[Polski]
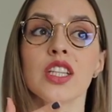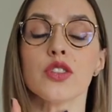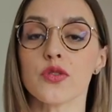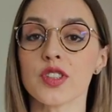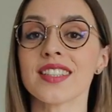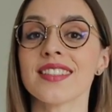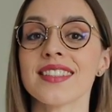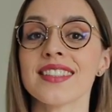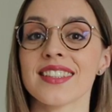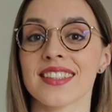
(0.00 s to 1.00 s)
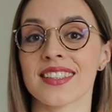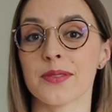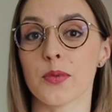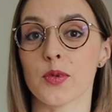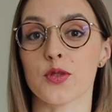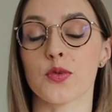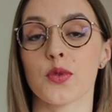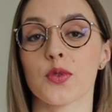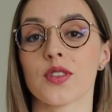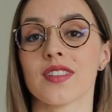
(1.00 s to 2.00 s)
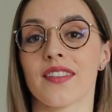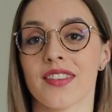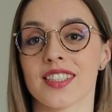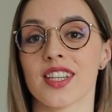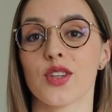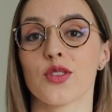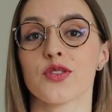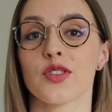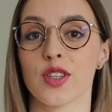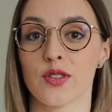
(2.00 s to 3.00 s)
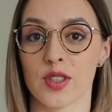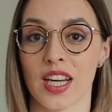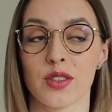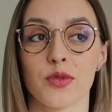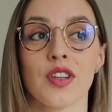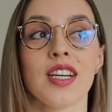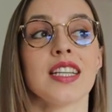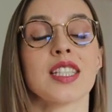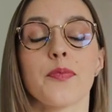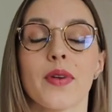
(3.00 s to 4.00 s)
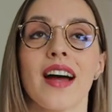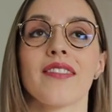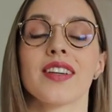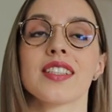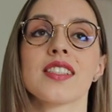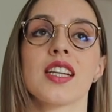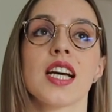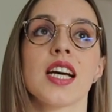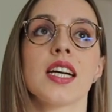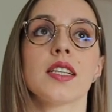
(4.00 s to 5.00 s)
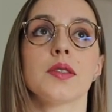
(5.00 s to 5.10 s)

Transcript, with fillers: no to wtedy y, po prostu ta większa ilość węglowodanów sprawia, że